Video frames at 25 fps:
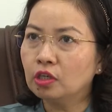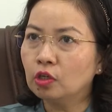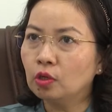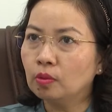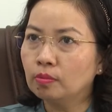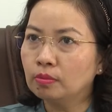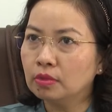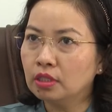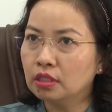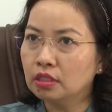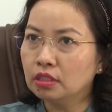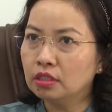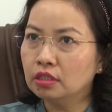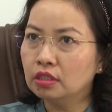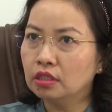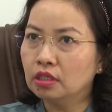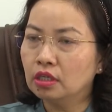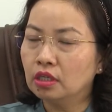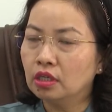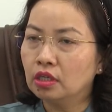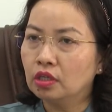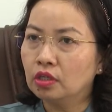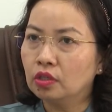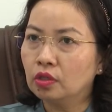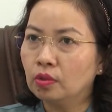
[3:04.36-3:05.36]
Công Thương,
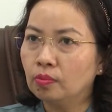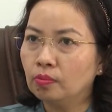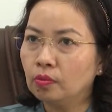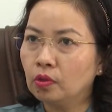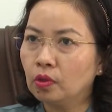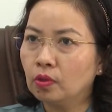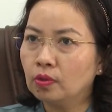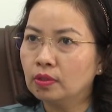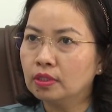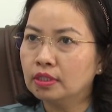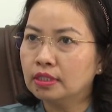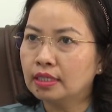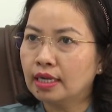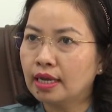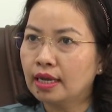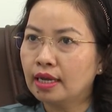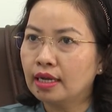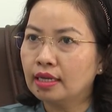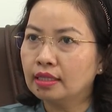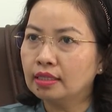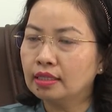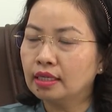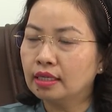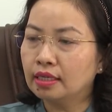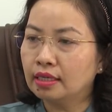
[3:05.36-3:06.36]
chúng tôi
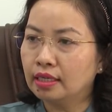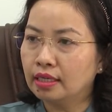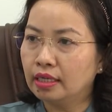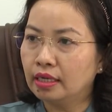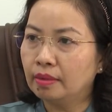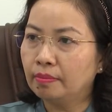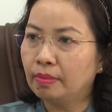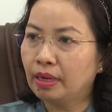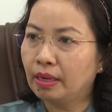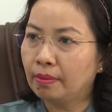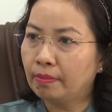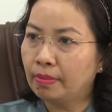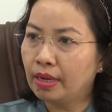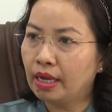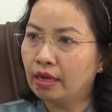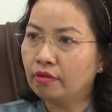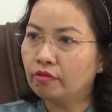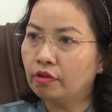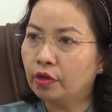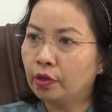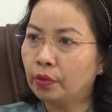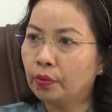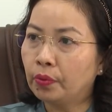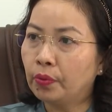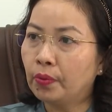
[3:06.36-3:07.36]
sẽ thực hiện mạnh mẽ
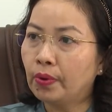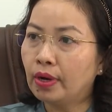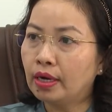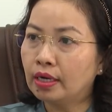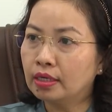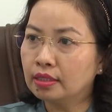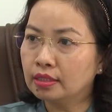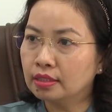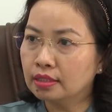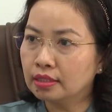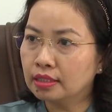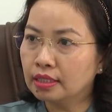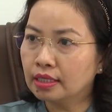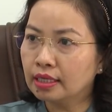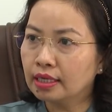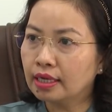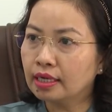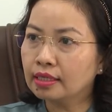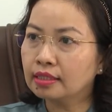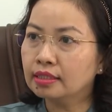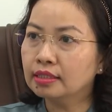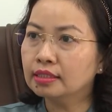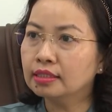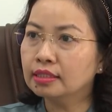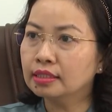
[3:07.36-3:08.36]
và hiệu quả hơn nữa các
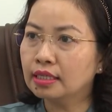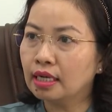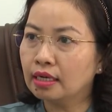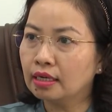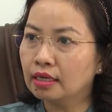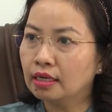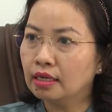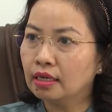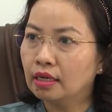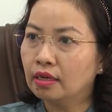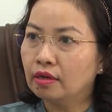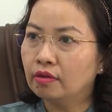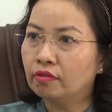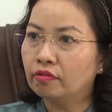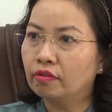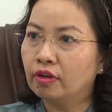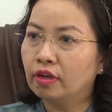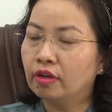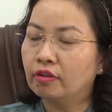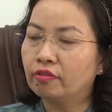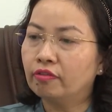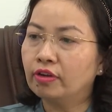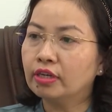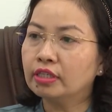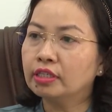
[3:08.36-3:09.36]
chính sách
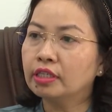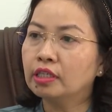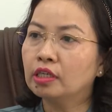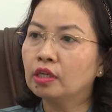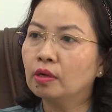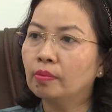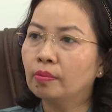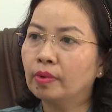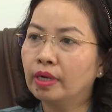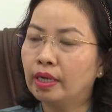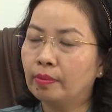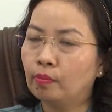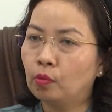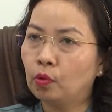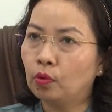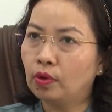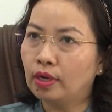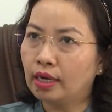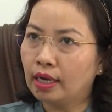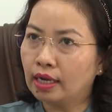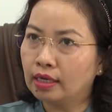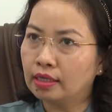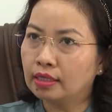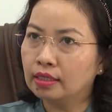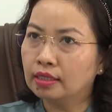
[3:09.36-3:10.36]
về phát triển công nghiệp của
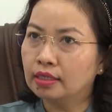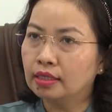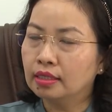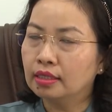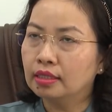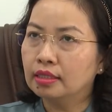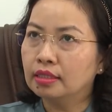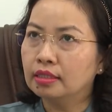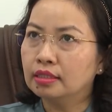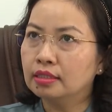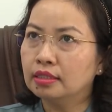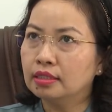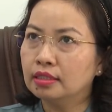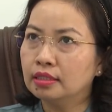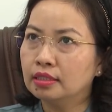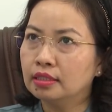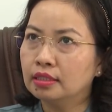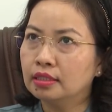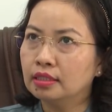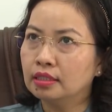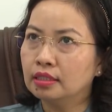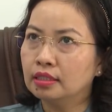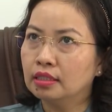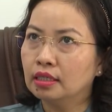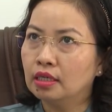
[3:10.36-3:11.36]
ngành
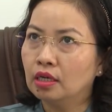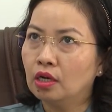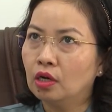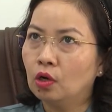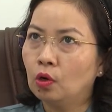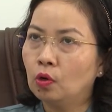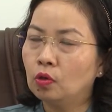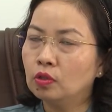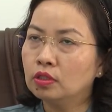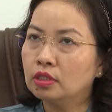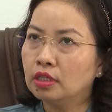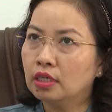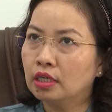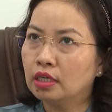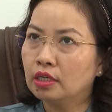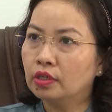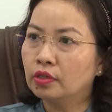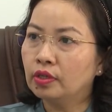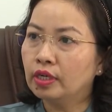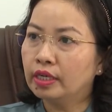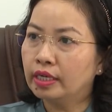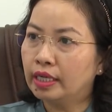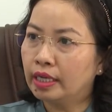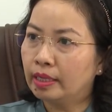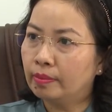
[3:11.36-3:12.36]
như hỗ trợ
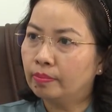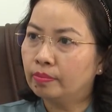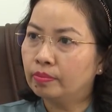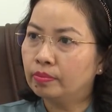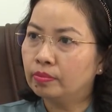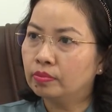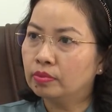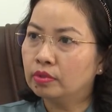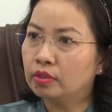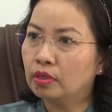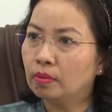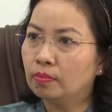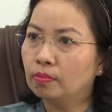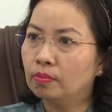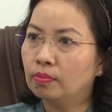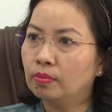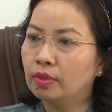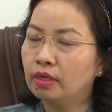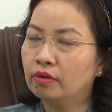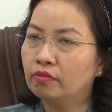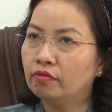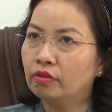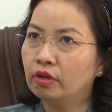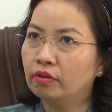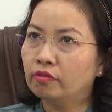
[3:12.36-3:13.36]
doanh nghiệp trong
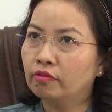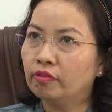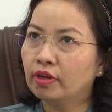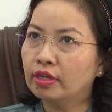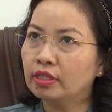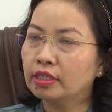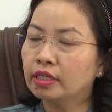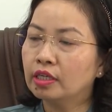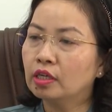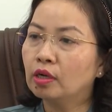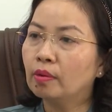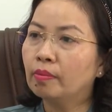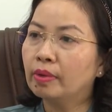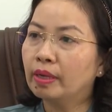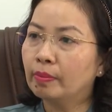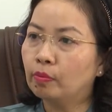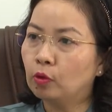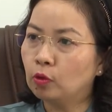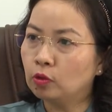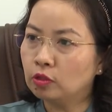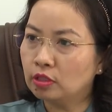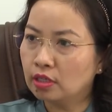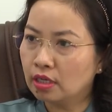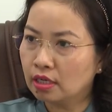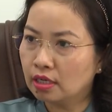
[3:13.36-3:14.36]
lĩnh vực phát triển công nghiệp
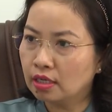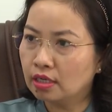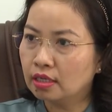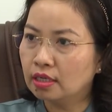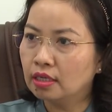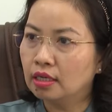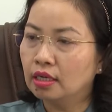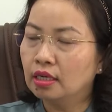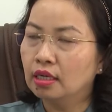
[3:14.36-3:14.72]
hỗ trợ,